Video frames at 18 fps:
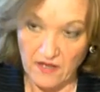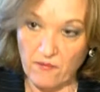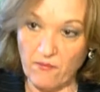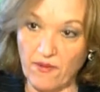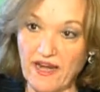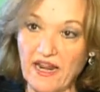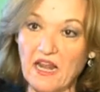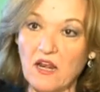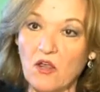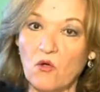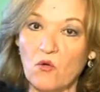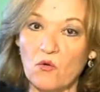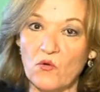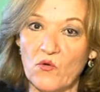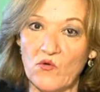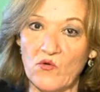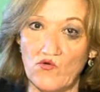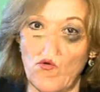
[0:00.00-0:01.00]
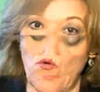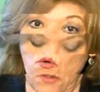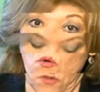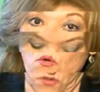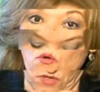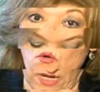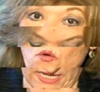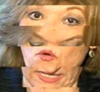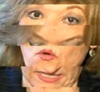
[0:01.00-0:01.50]
para el jurel
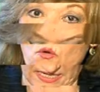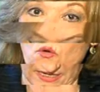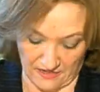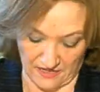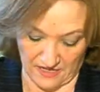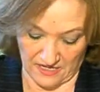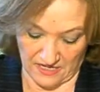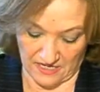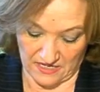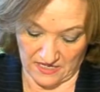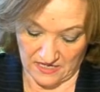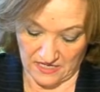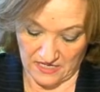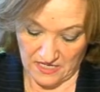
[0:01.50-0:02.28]
o la sardina.